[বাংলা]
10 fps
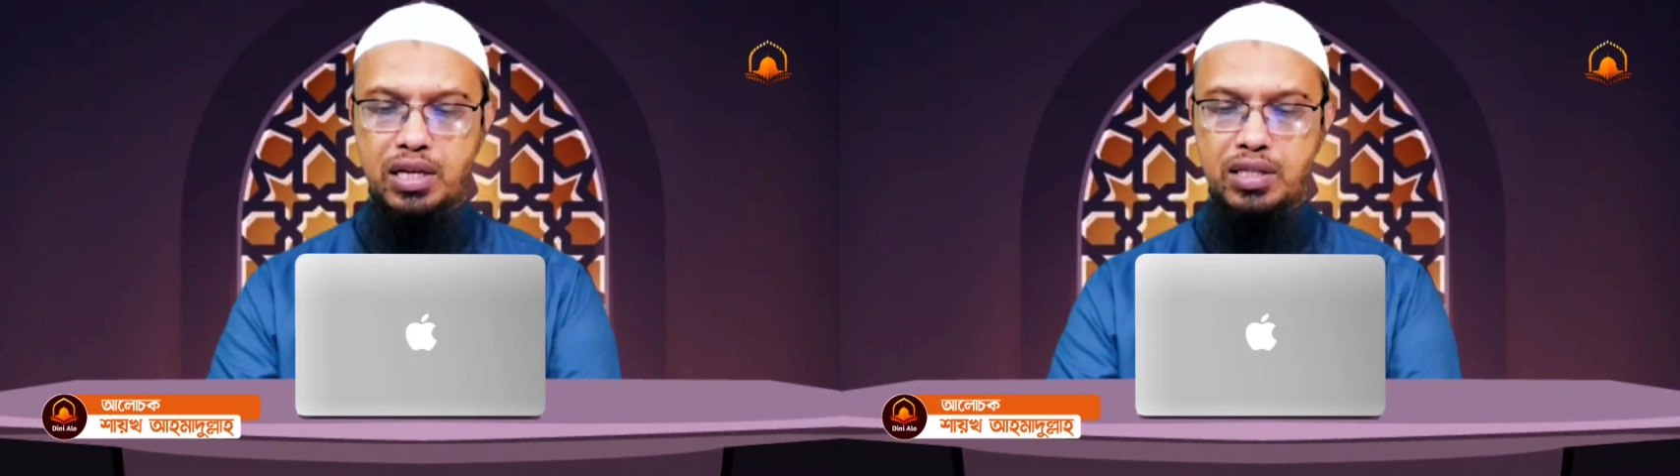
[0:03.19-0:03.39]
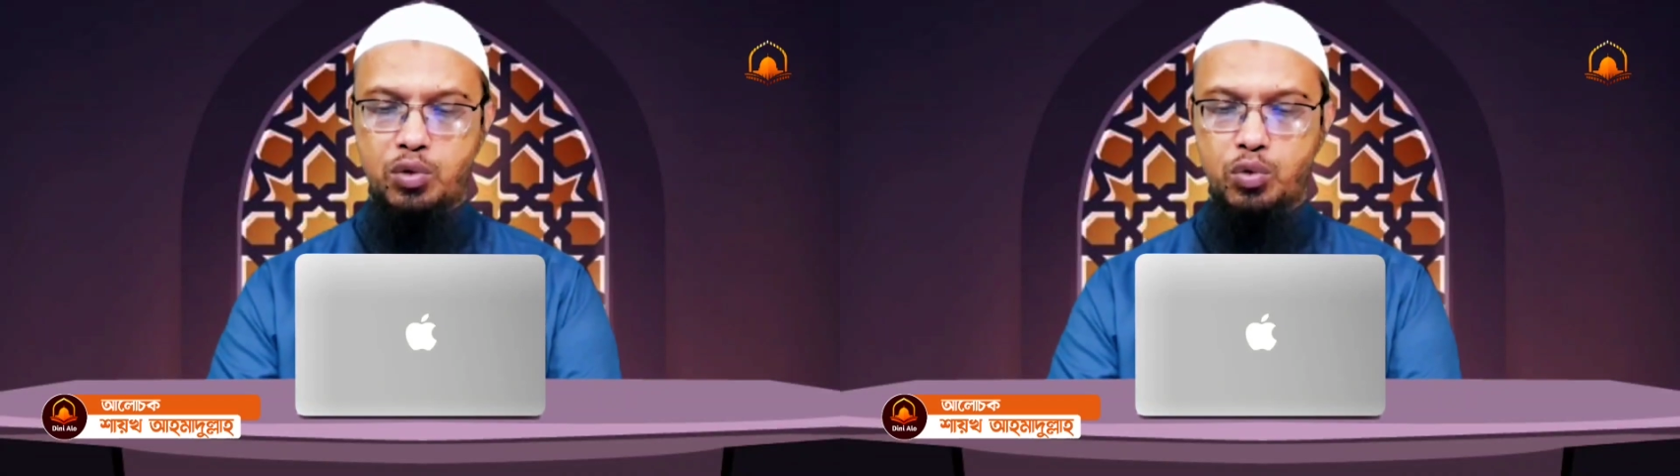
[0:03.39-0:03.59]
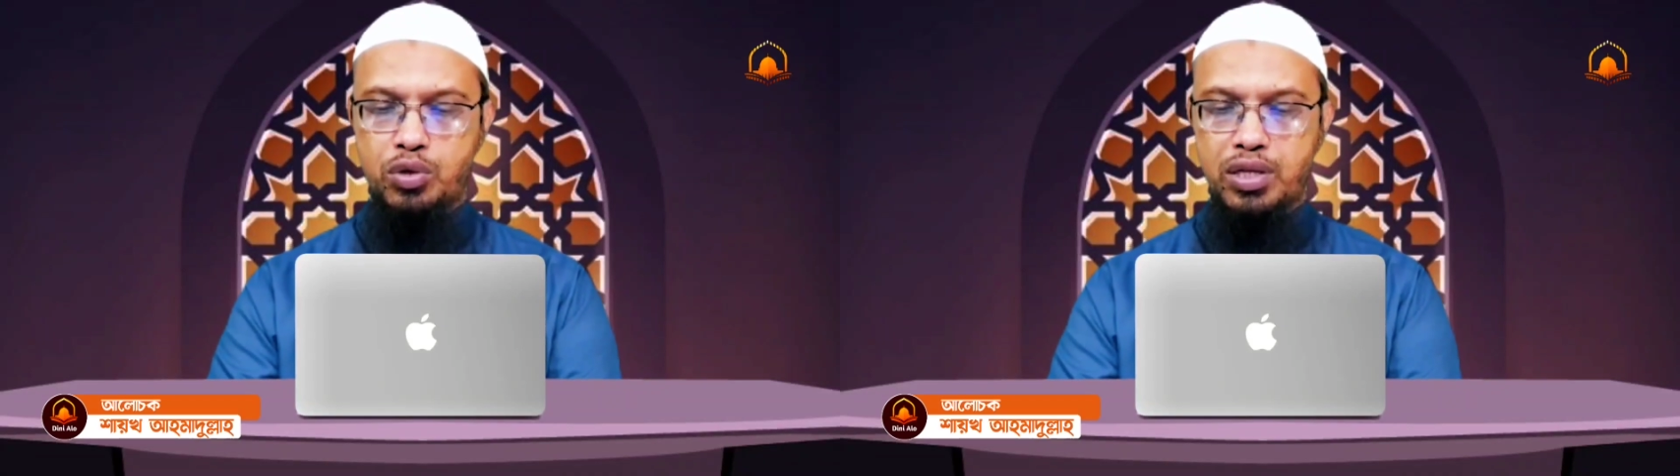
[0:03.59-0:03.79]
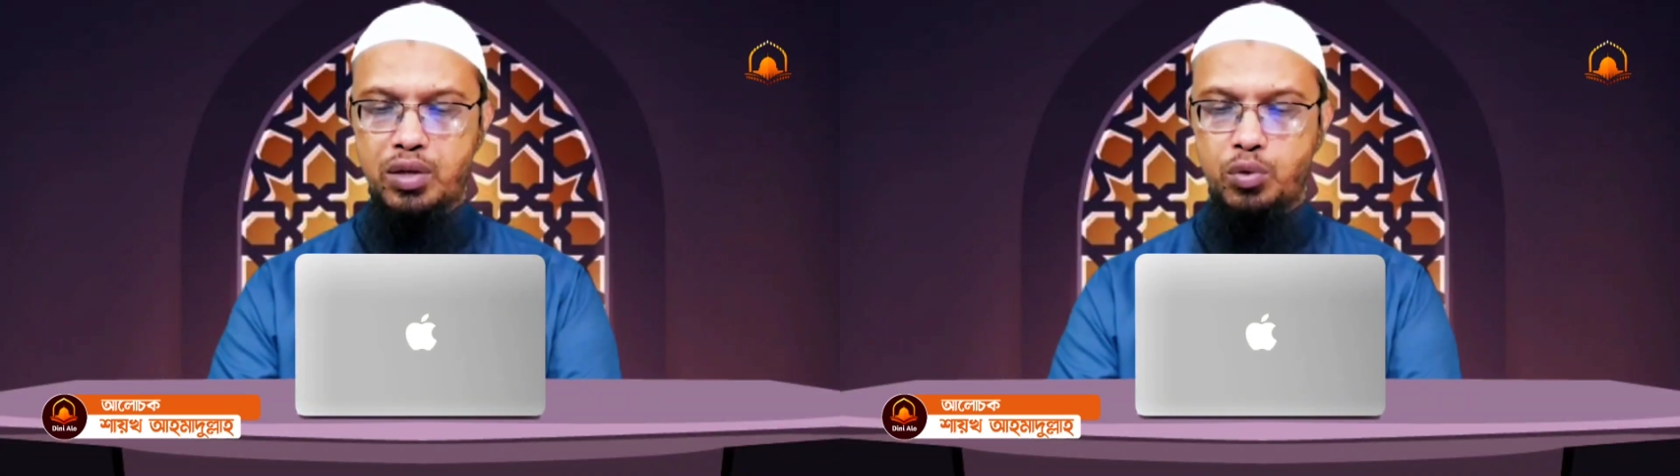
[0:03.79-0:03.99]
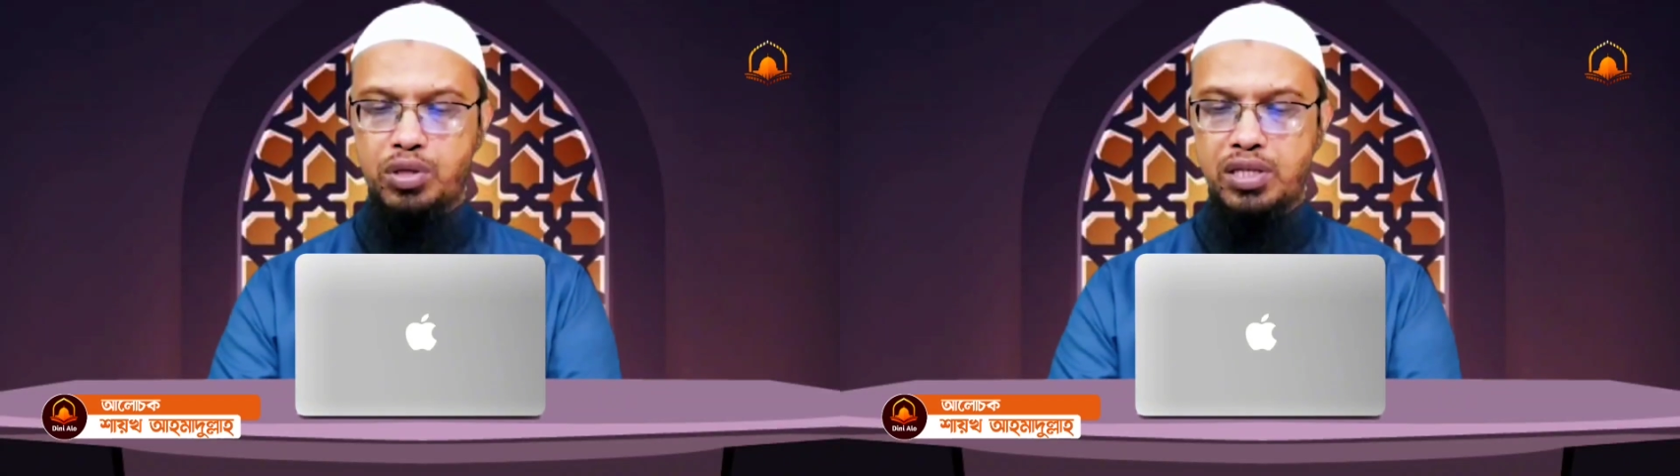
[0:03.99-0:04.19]
সালাতে রুকু
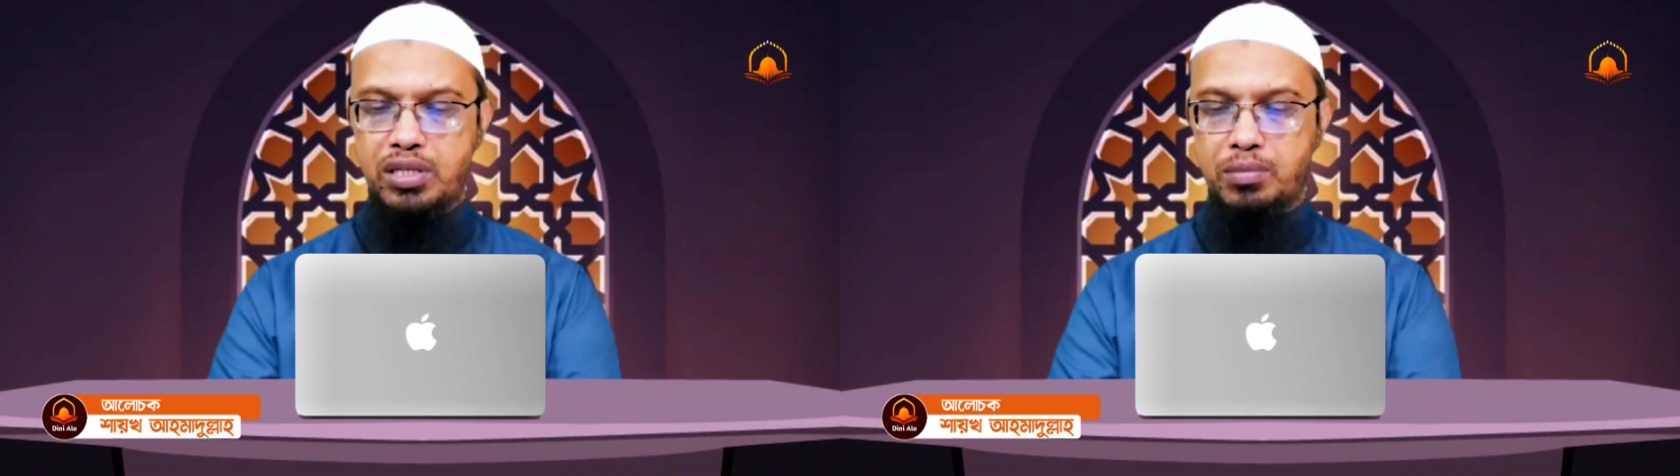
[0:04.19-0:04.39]
থেকে উঠতে